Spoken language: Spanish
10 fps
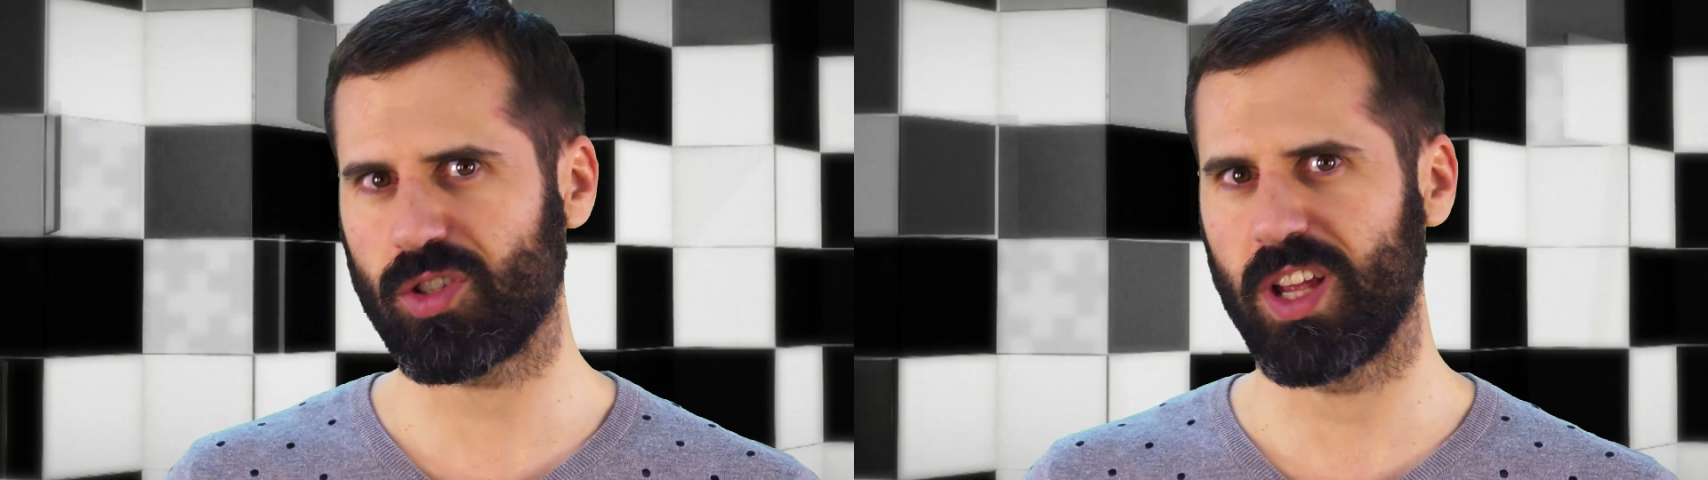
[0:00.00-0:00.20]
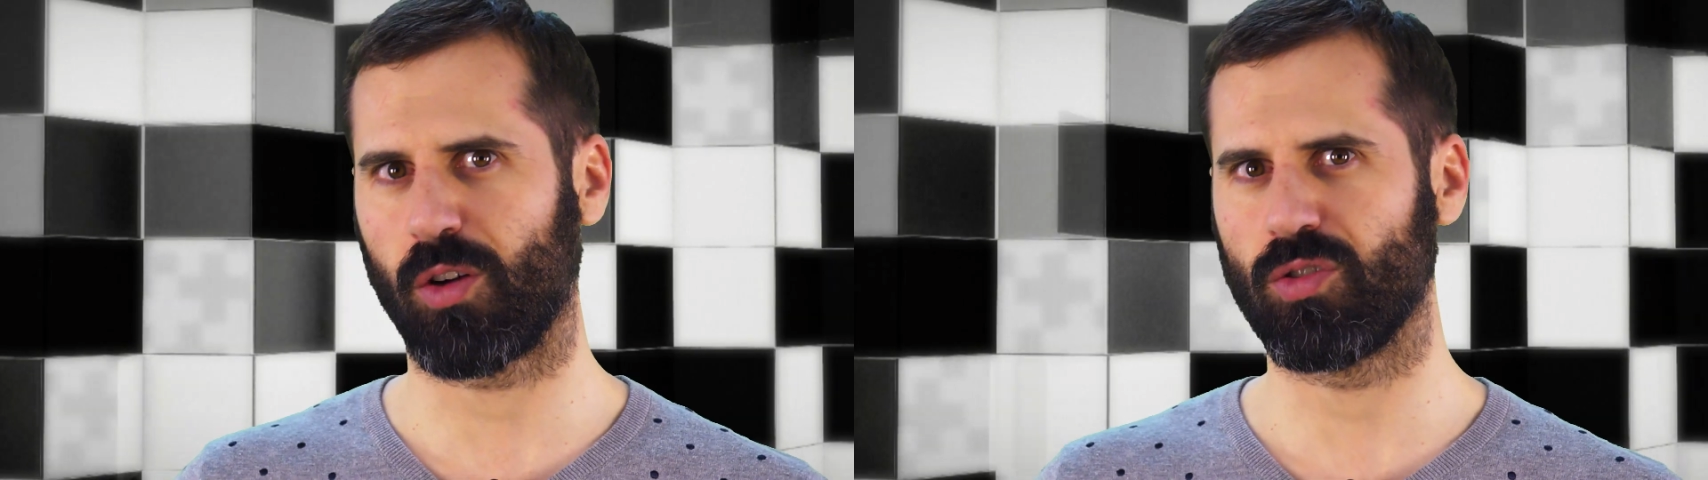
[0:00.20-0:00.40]

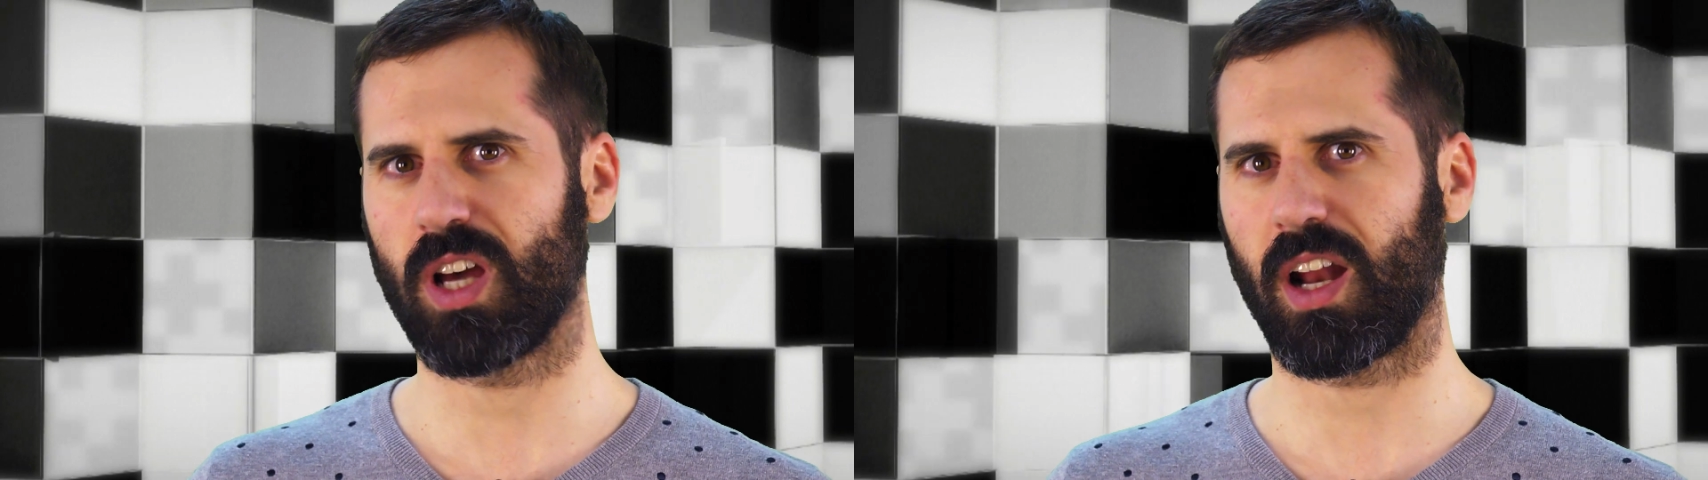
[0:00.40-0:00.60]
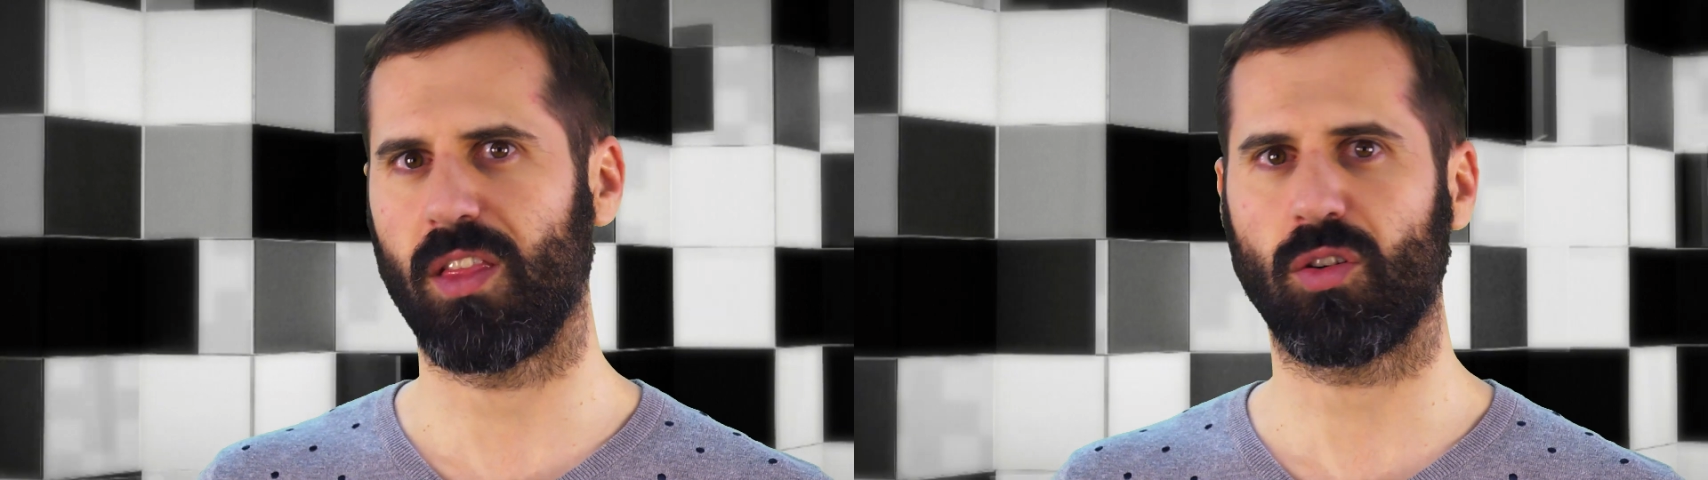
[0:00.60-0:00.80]
se ha
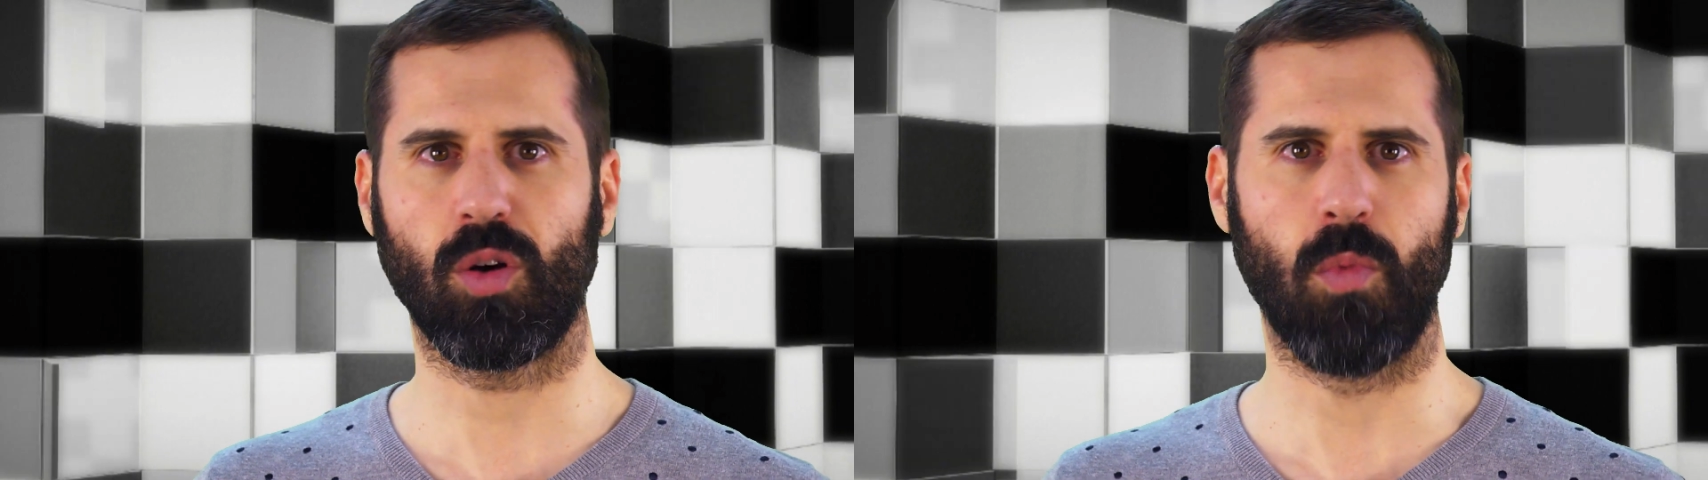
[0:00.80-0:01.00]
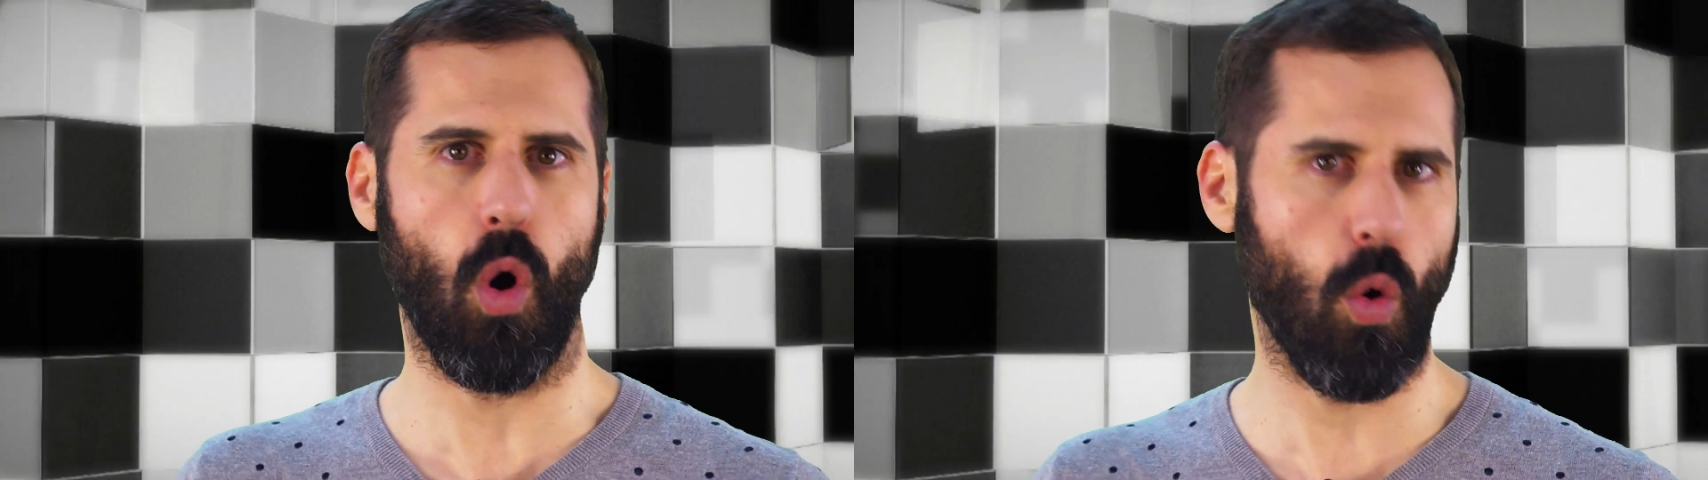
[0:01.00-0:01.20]
consagrado
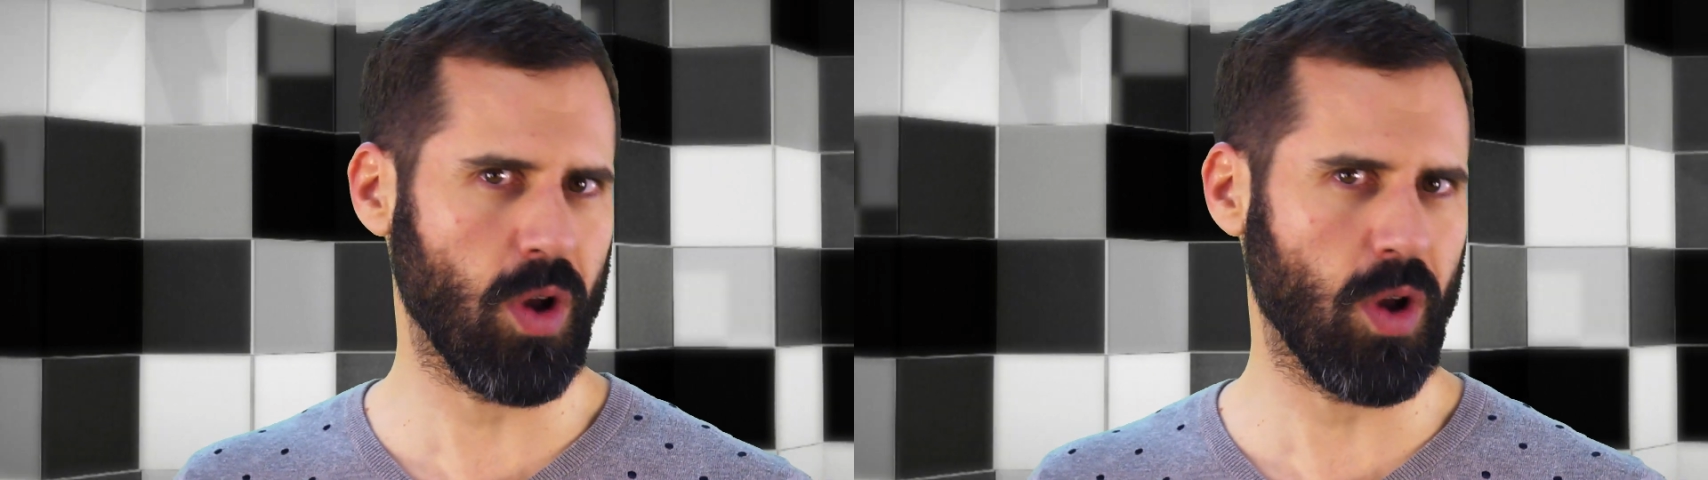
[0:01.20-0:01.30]
como